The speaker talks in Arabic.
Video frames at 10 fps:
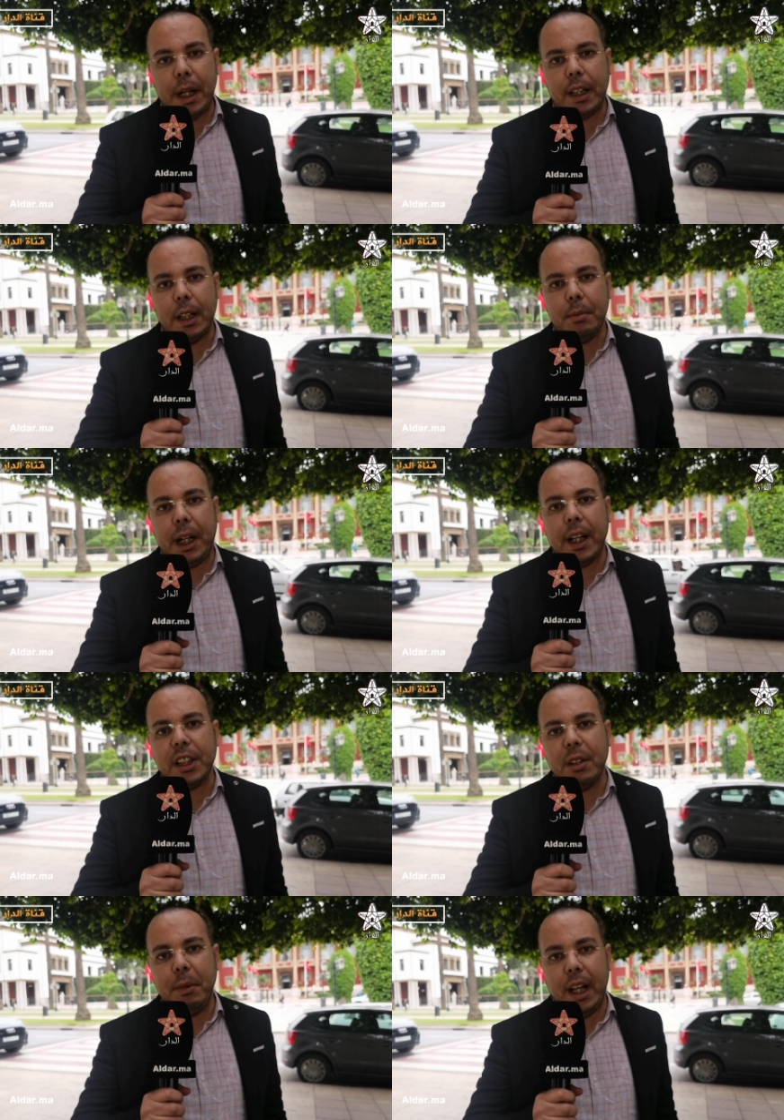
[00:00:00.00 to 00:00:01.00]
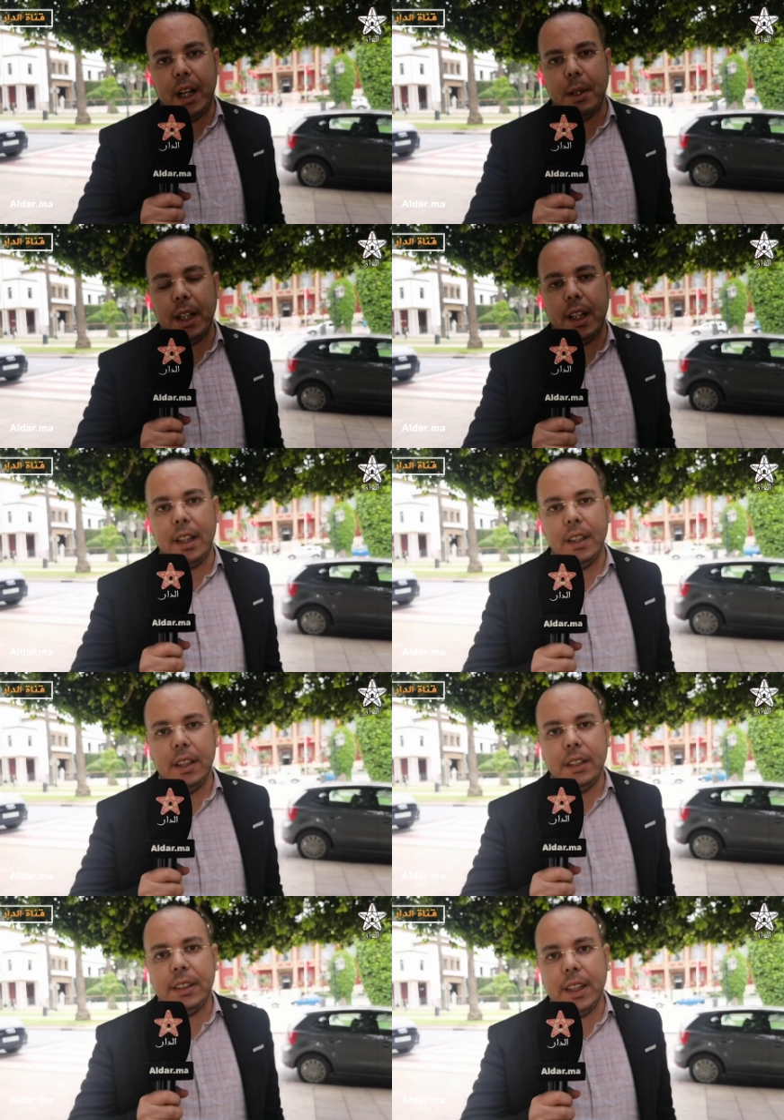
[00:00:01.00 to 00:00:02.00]
المغرب خرج من
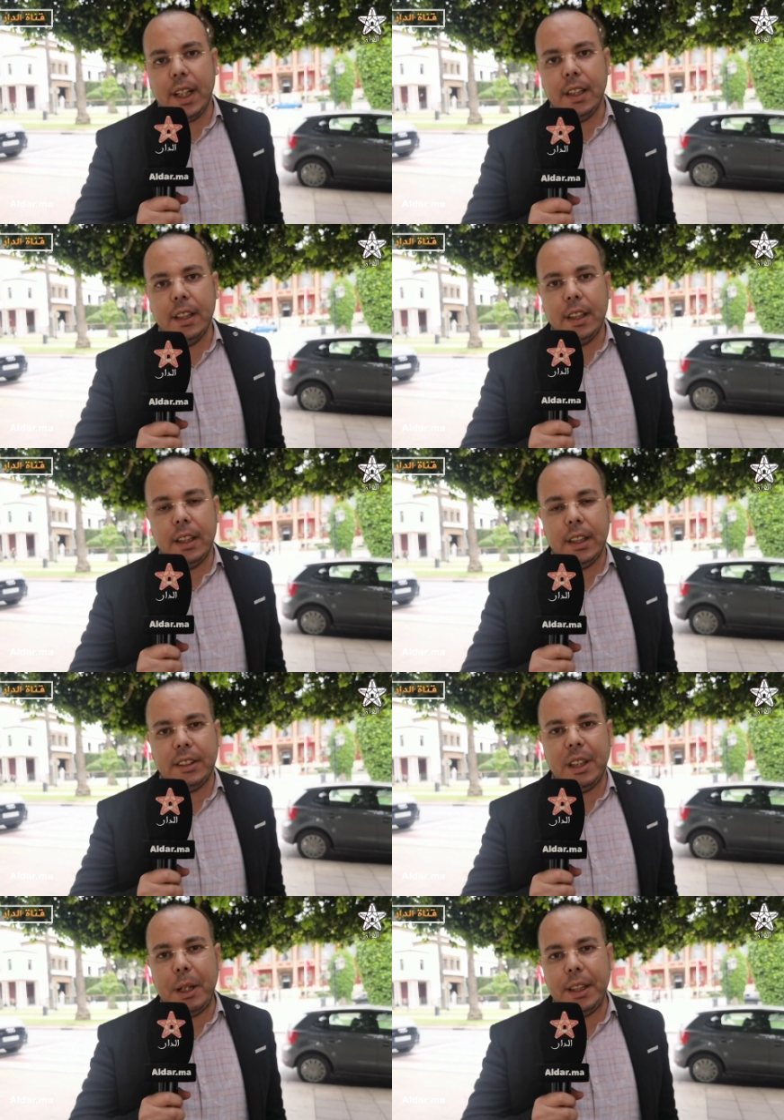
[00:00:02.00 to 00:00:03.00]
العباءه نتاع آه،